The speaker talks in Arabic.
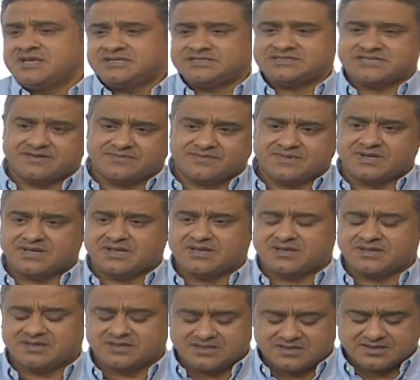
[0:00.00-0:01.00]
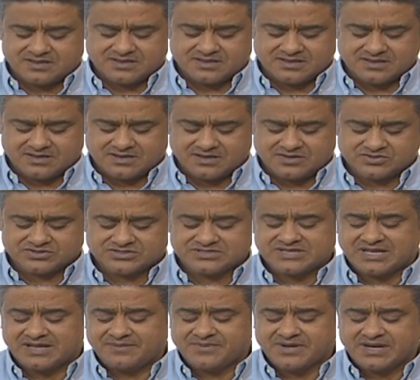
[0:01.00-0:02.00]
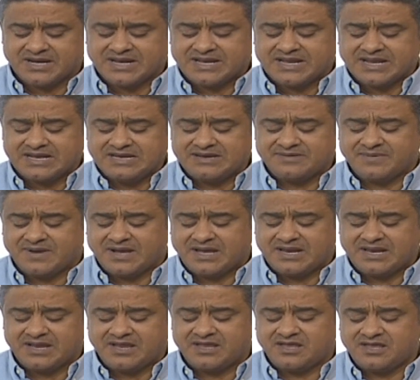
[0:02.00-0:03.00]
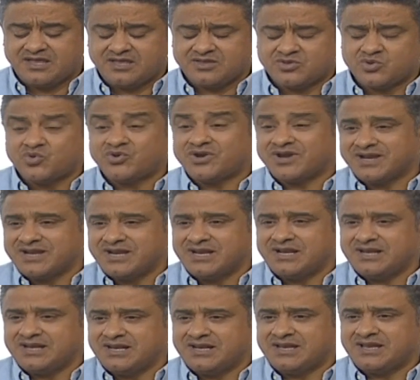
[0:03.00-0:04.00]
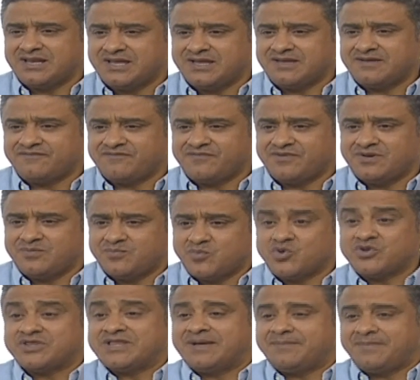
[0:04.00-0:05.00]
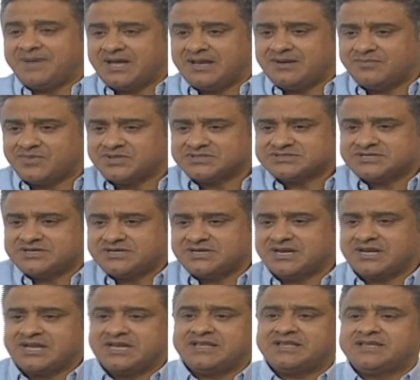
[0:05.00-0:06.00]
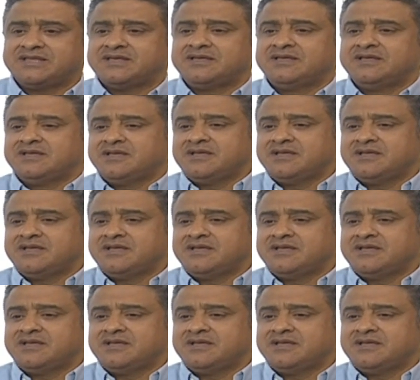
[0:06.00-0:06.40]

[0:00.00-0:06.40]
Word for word: زي ما الاستاذ عمرو اتكلم على آه، دورك آه، في المجتمع المصري انك انت